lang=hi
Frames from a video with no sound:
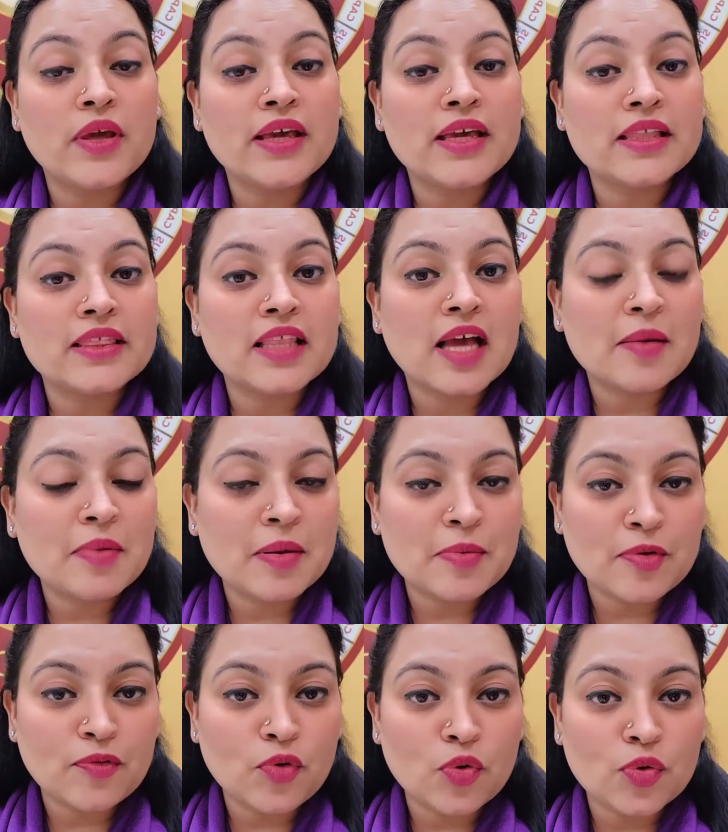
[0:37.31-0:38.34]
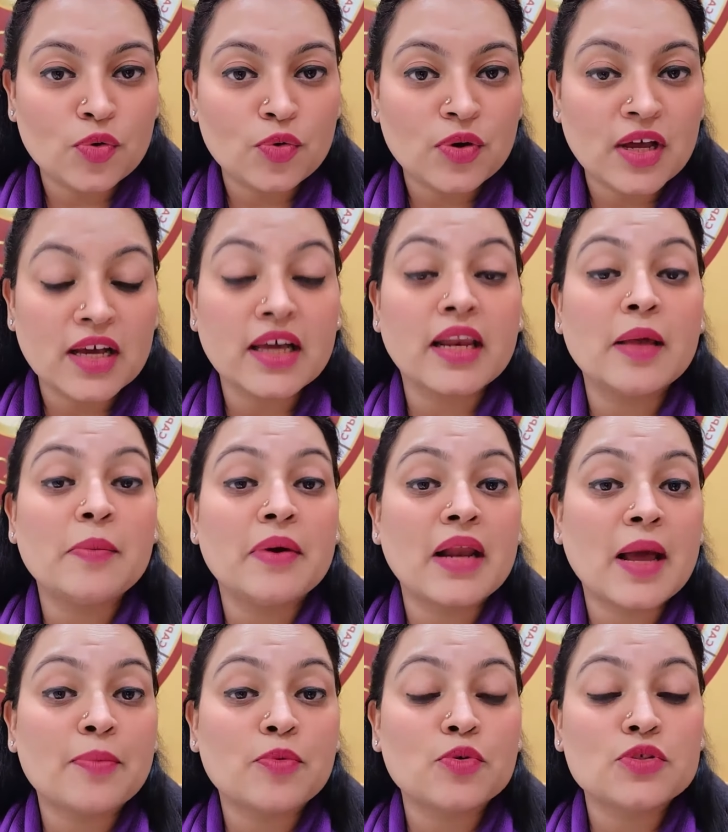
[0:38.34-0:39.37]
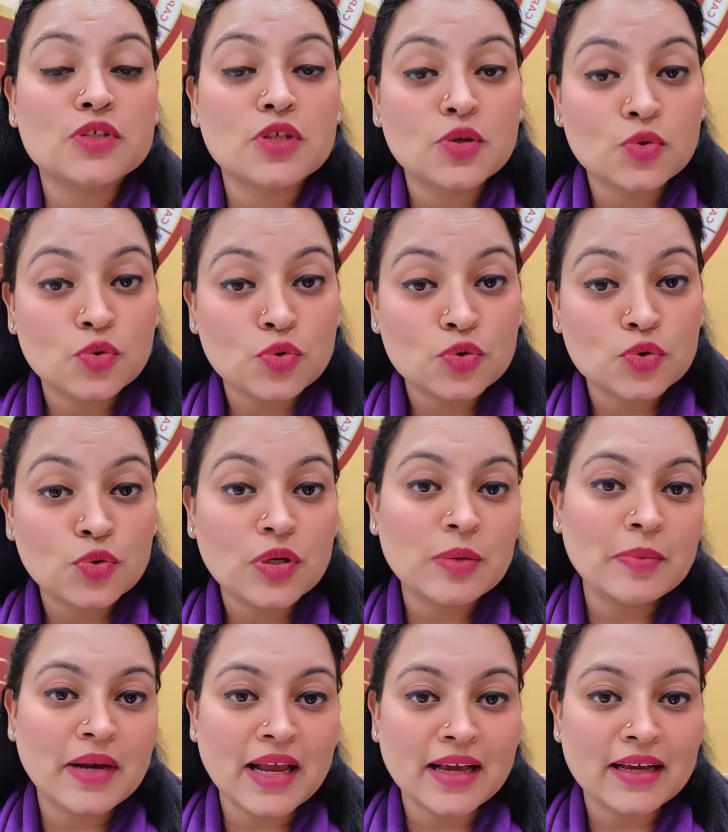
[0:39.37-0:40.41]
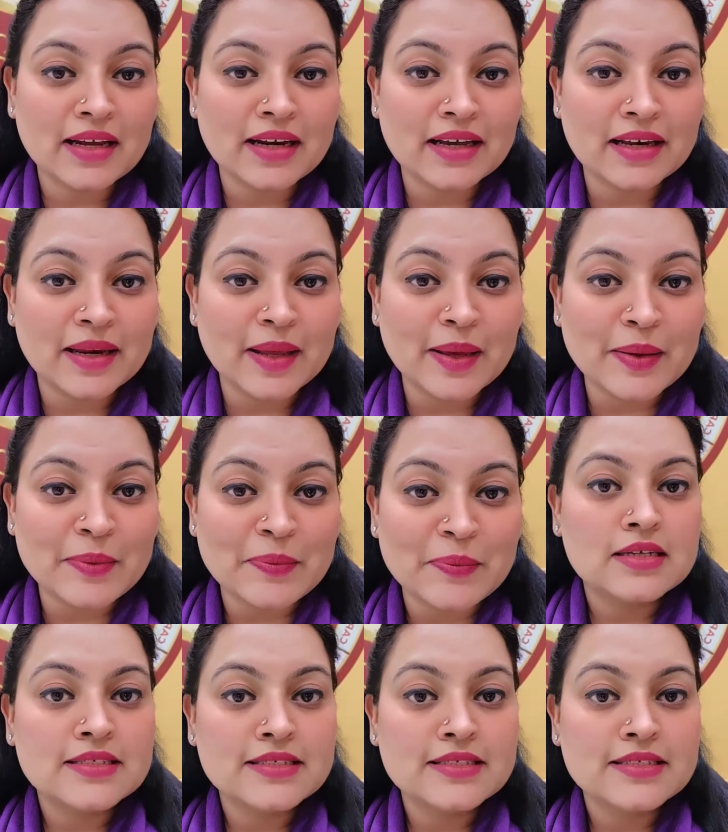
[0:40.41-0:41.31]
कोई कितना भी प्रोवोक क्यों ना करे पर आपको ज़रूर दूरी बना कर रखनी है